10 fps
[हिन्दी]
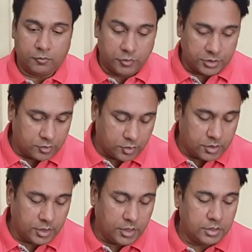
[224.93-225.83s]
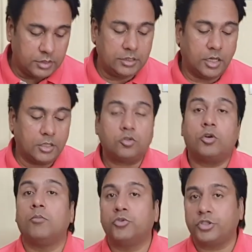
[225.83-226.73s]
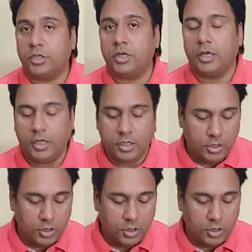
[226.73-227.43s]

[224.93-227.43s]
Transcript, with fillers: विस्तृत है या थोड़ा मुश्किल है